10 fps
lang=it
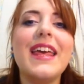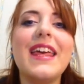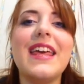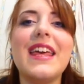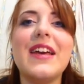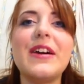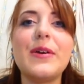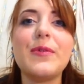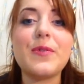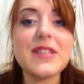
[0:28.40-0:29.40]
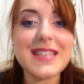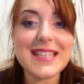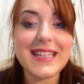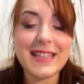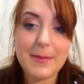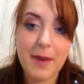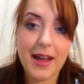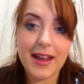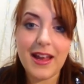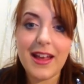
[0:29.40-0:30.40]
E questa
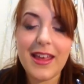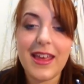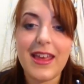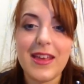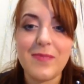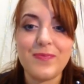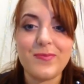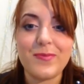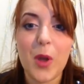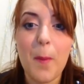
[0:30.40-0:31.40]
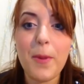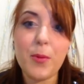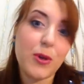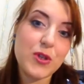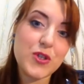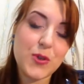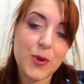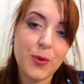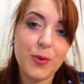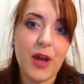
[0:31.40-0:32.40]
settimana eh, ho
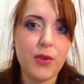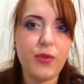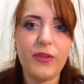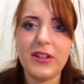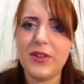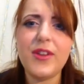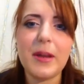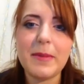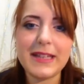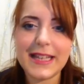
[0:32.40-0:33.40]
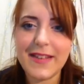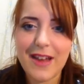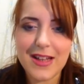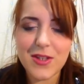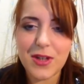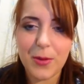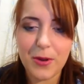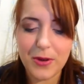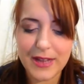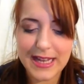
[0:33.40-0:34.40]
proposto un outfit totalmente diverso da
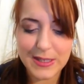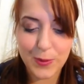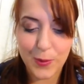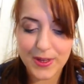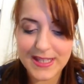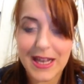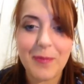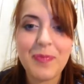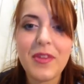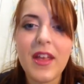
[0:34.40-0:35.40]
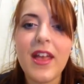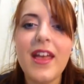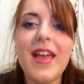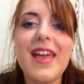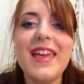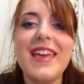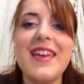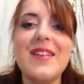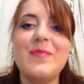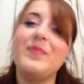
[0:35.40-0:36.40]
quello della scorsa e
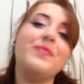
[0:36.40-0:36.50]
ehm,